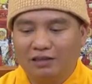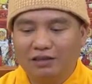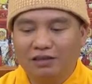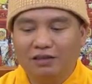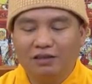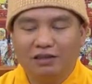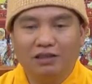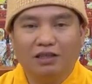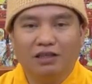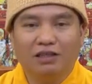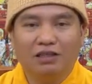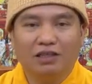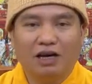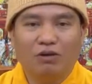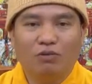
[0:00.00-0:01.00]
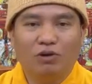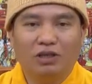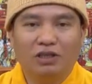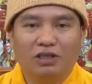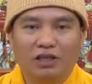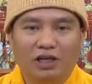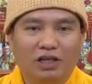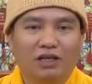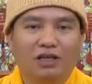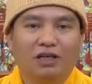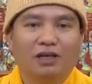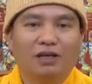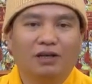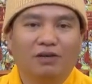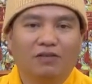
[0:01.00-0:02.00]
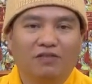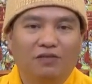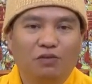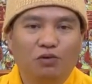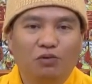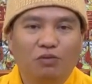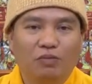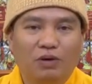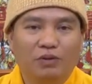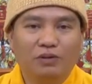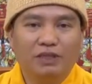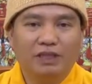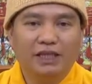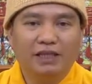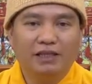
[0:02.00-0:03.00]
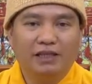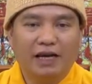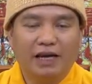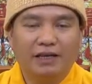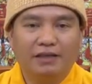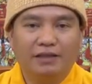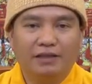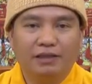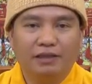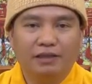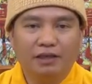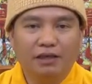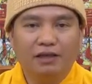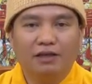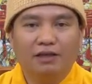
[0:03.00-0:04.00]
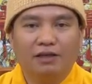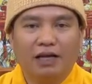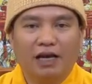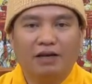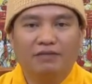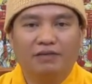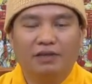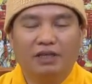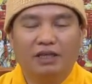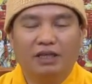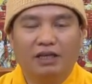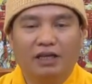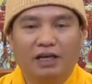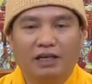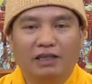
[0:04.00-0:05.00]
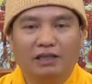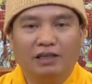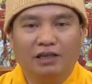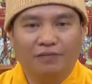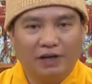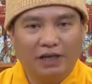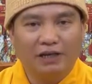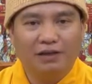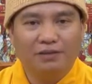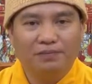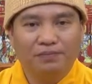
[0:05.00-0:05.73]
sư trưởng giáo huấn tri ân, phụ mẫu sinh thành tri đức đại vị đỉnh lễ A Di Đà Phật.